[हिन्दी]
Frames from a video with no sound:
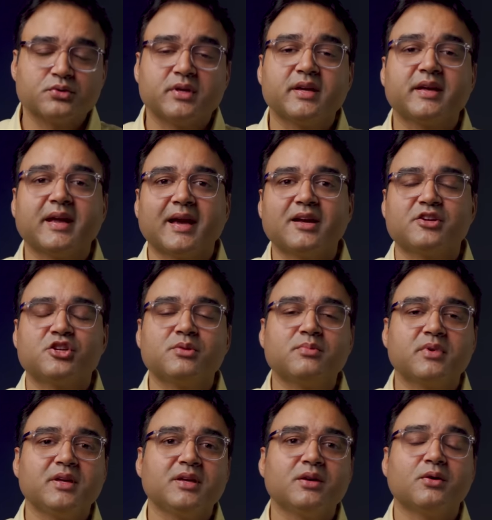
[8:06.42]
जो कि कैल्शियम
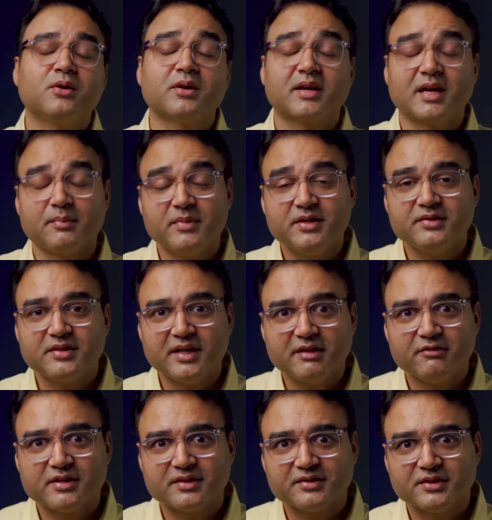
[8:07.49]
की और कमी इसकी
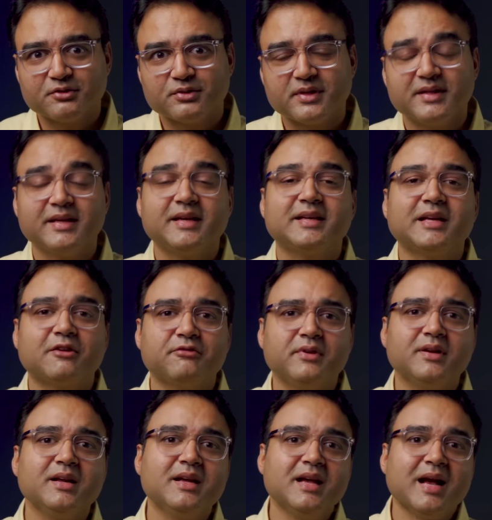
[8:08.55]
वजह से होती हैं या
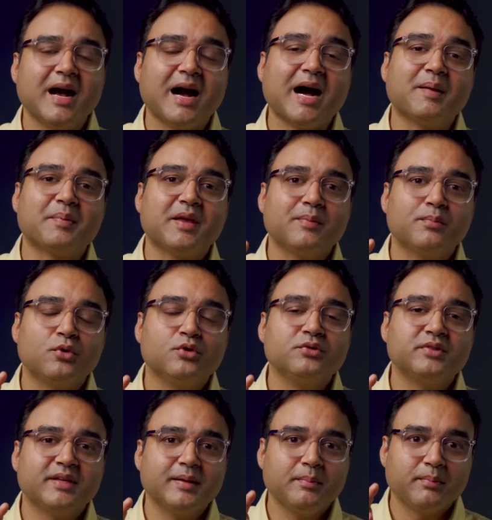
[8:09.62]
फिर आपकी
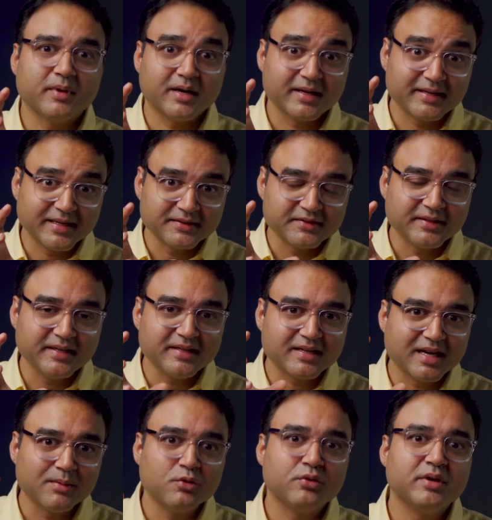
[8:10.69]
बोन्स की डेंसिटी
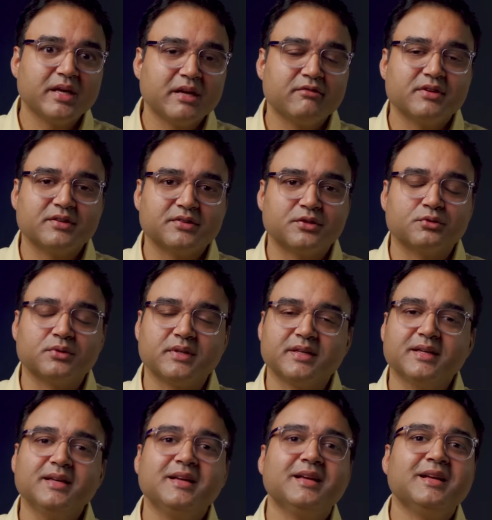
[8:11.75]
कम होने की वजह से होती
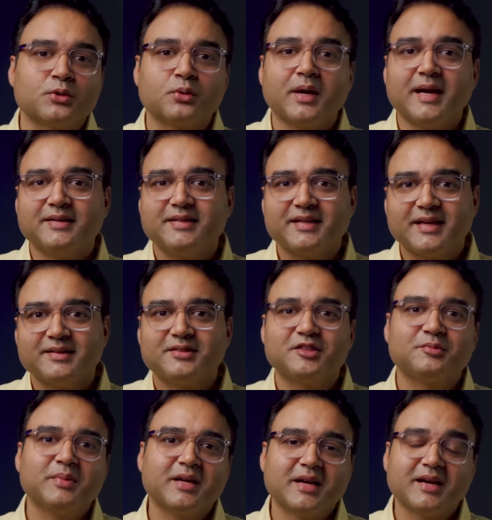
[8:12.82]
हैं तो ऐसे
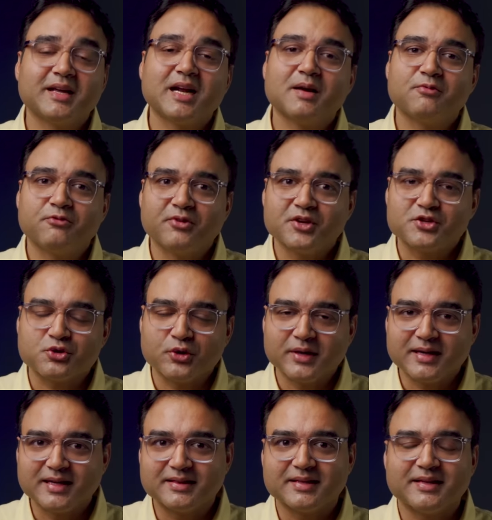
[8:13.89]
केसेस में अगर आप फिश
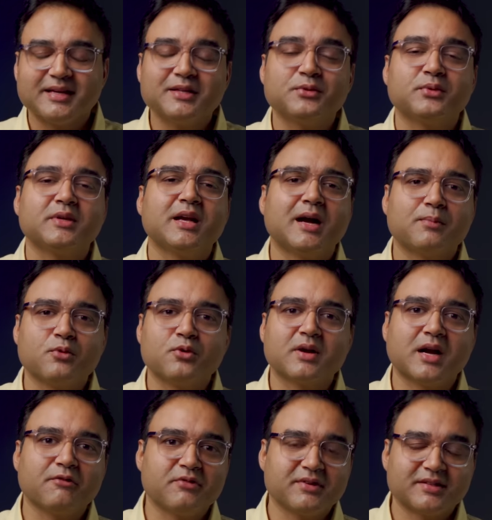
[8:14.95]
ऑयल लेते हैं तो ये आपको
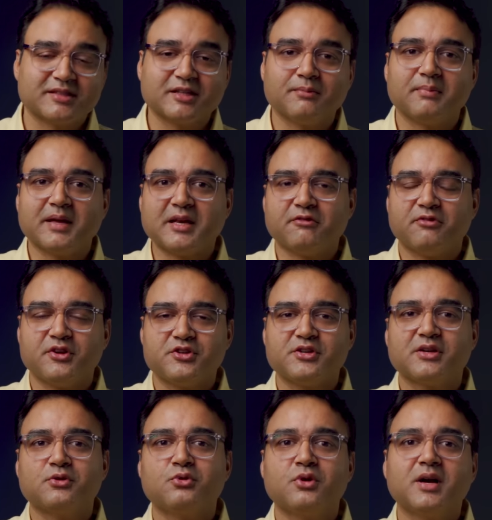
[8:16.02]
काफ़ी ज़्यादा
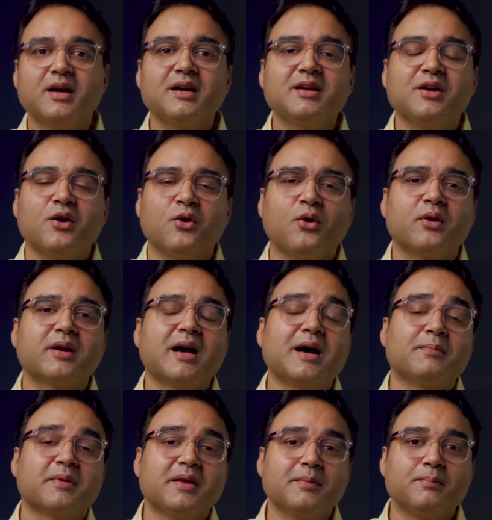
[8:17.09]
बेनिफिशियल होगा और
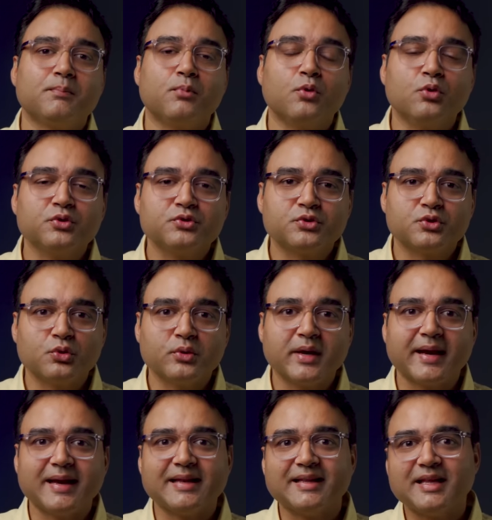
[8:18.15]
आपकी बोन्स को
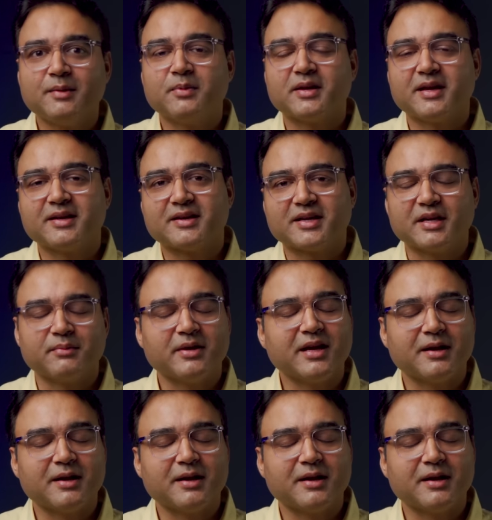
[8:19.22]
हेल्दी बनाए रखने में